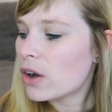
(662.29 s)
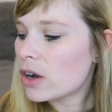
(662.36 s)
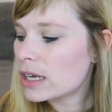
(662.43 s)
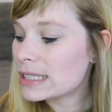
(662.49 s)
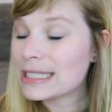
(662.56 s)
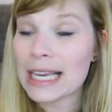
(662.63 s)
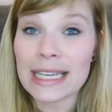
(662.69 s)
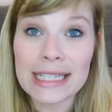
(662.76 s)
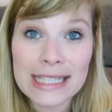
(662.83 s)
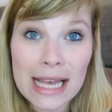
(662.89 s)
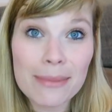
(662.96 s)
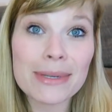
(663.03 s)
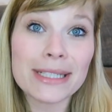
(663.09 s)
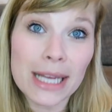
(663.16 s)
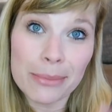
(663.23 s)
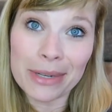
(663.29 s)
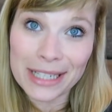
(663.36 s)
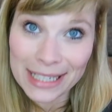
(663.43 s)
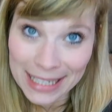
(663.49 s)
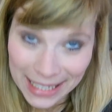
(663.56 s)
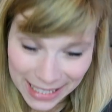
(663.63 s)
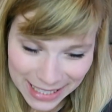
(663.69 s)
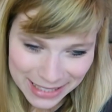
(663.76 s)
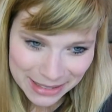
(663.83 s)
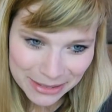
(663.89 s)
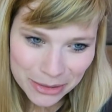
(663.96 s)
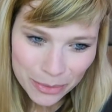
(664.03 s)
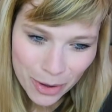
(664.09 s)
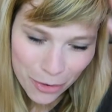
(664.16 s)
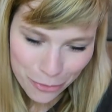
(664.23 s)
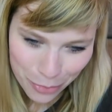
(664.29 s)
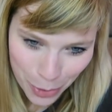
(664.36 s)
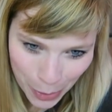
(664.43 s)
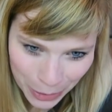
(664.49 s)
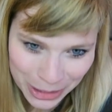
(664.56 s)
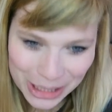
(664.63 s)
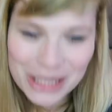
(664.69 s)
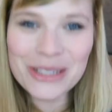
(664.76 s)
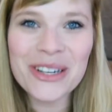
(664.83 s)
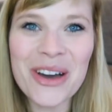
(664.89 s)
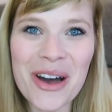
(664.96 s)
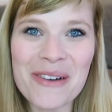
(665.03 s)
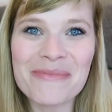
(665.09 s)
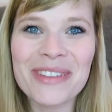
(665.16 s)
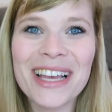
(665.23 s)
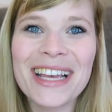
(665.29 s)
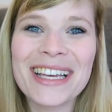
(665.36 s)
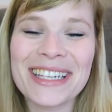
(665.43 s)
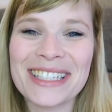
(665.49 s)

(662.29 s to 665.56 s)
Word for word: Und ja, jetzt habe ich es aber gelesen, um auf den Punkt zu kommen.